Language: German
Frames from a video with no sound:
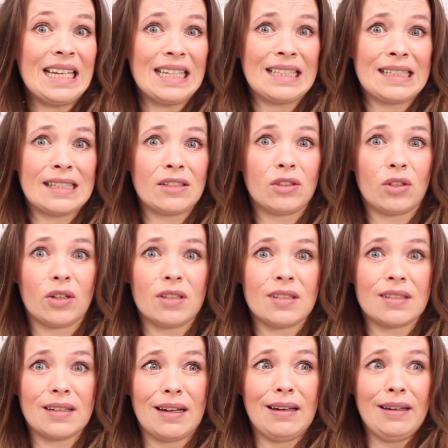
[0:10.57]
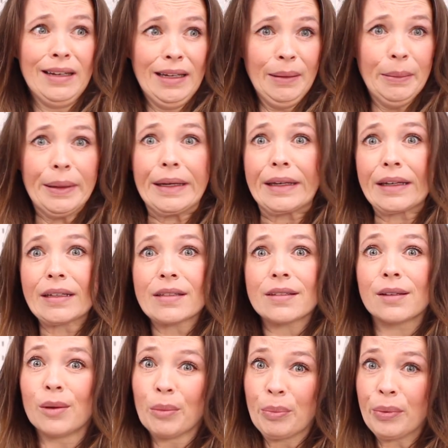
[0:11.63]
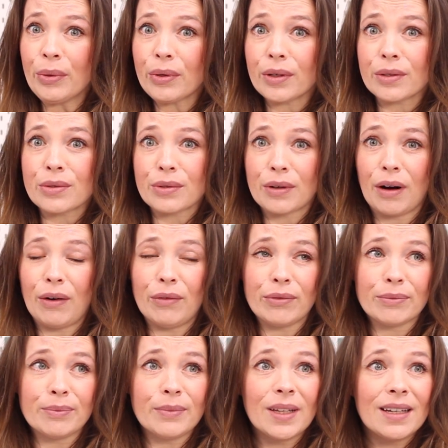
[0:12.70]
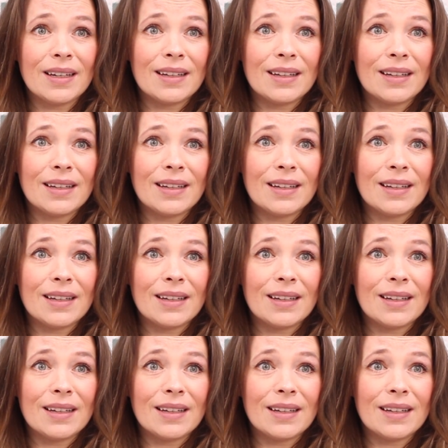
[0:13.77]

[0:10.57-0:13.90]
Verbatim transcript: Nichtsdestotrotz liebe ich es, Bücher zu kaufen.